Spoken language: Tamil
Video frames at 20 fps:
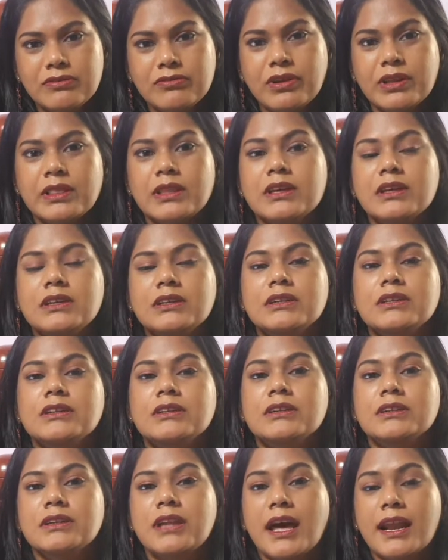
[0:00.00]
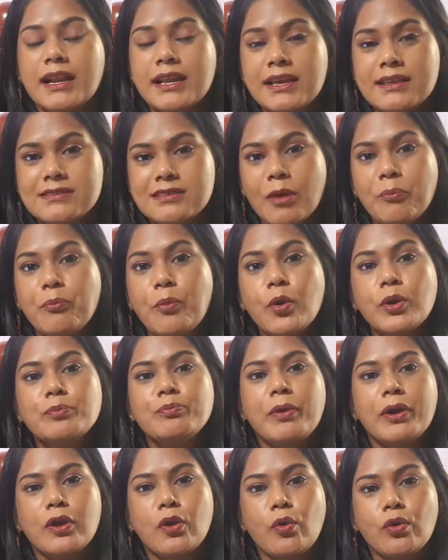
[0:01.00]
வந்து நிறைய சப்போர்ட்
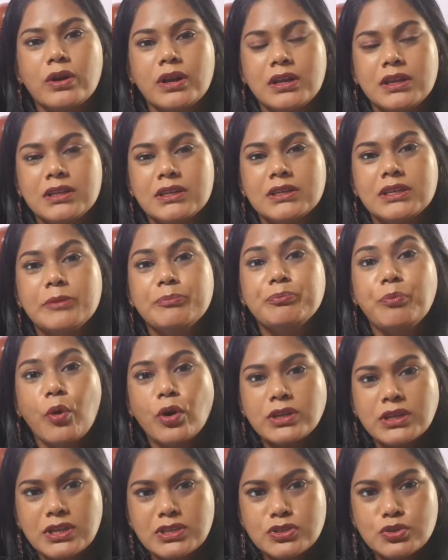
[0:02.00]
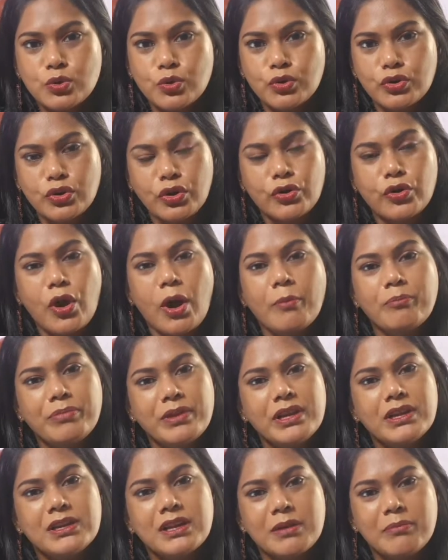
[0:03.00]
பண்ணவங்களுக்கு இம்பார்ட்டன்ஸ் கொடுக்கணும்
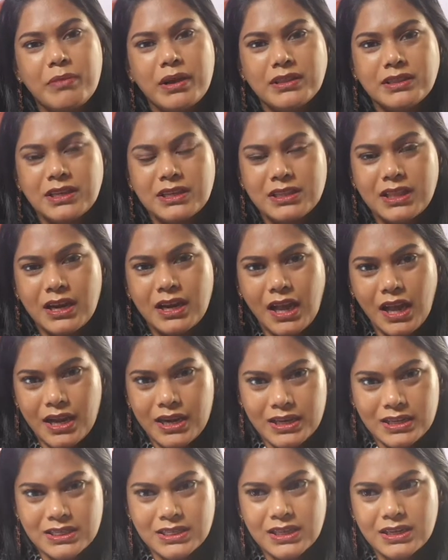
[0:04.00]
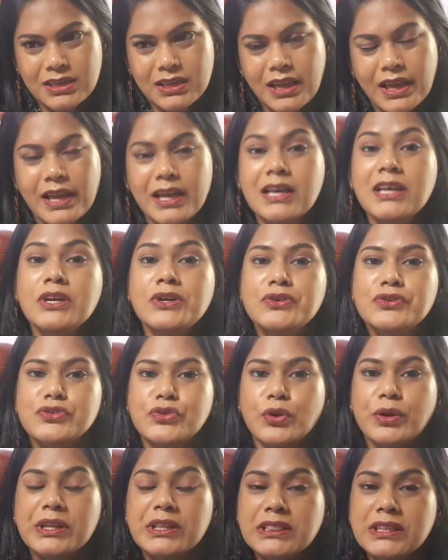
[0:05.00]
அப்படின்ற மாதிரி தான் நான் எடுத்திருக்கேன் ஸோ
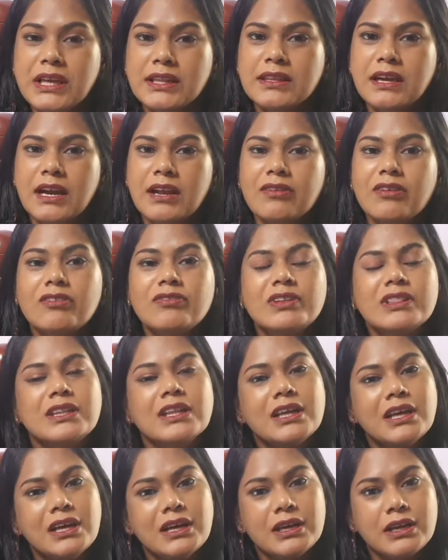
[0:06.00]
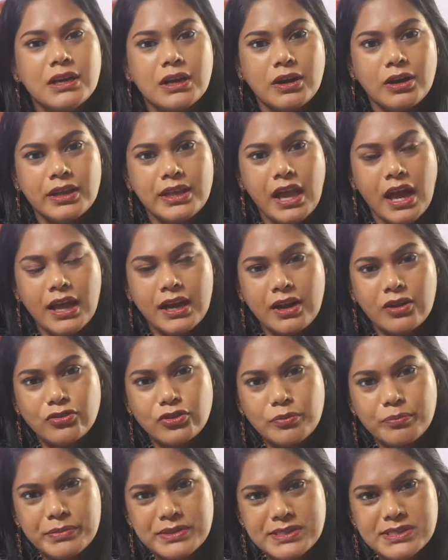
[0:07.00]
இந்த தடவை வந்து யாராவது
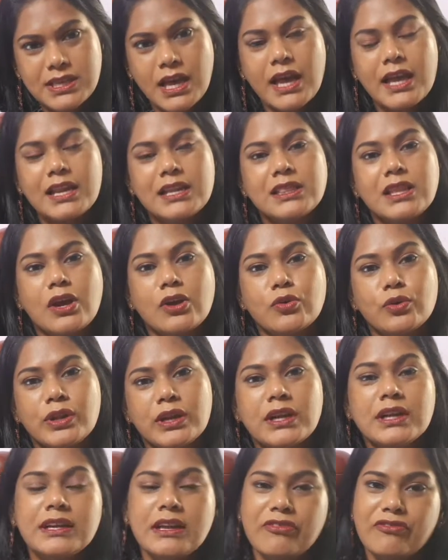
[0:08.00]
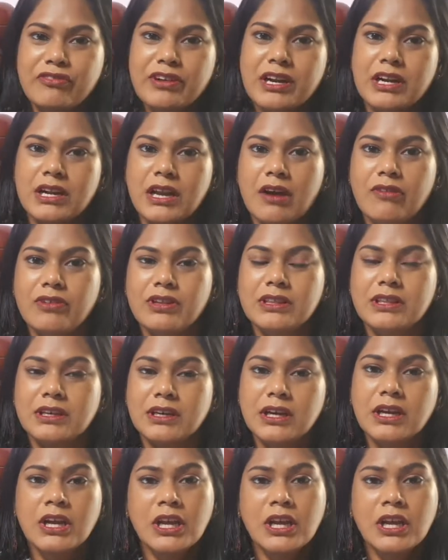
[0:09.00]
மிஸ் ஆயிருந்தா கூட டெஃபினட்டாக வந்து